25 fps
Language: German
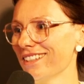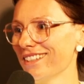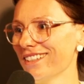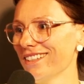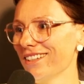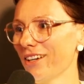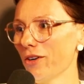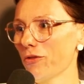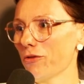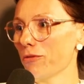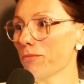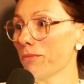ein,
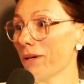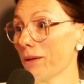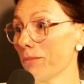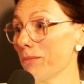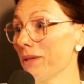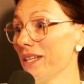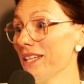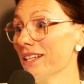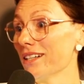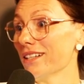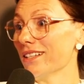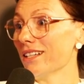auf dem
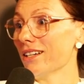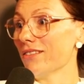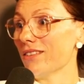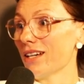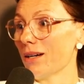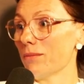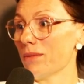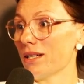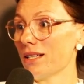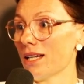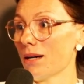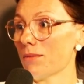Papier. Ne? Wir
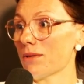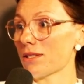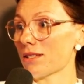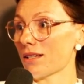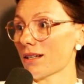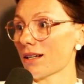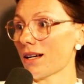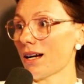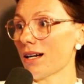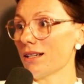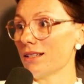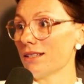haben ja. ja damals
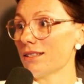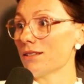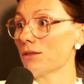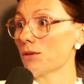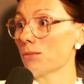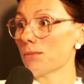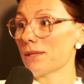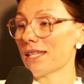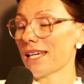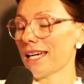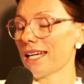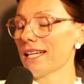noch gar nichts
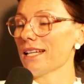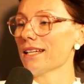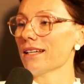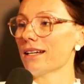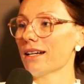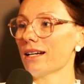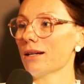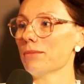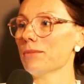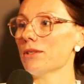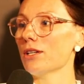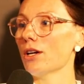zum Zeigen
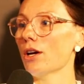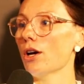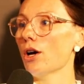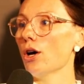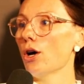gehabt.